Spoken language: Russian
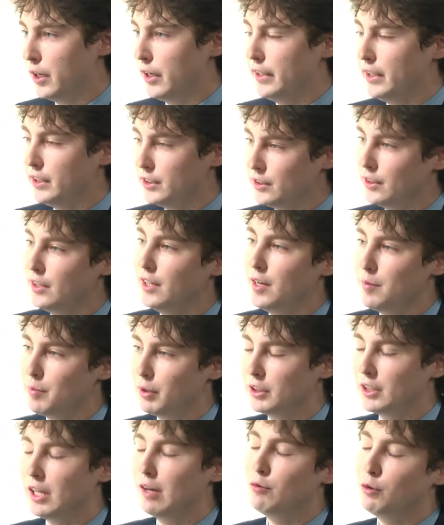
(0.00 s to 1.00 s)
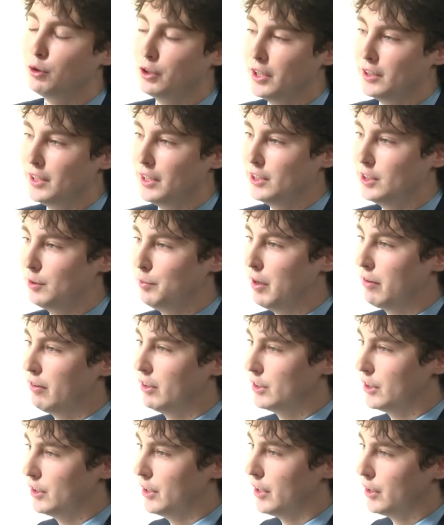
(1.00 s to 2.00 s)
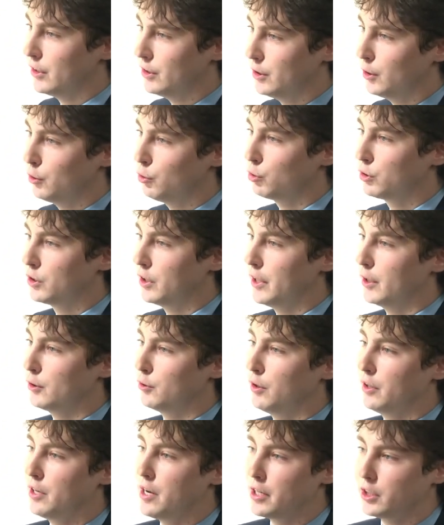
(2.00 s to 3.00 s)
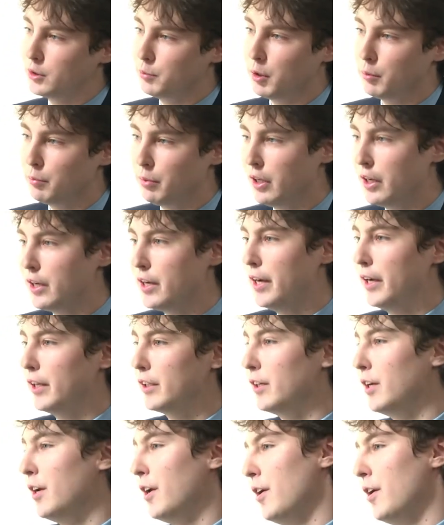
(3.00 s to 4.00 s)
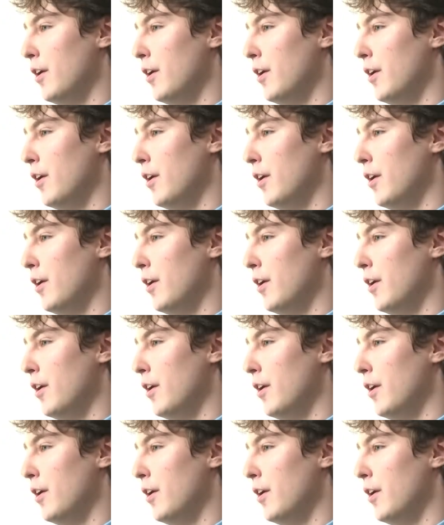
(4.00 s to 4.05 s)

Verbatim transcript: А есть пресловутая 31 статья Конституции, которая как раз предполагает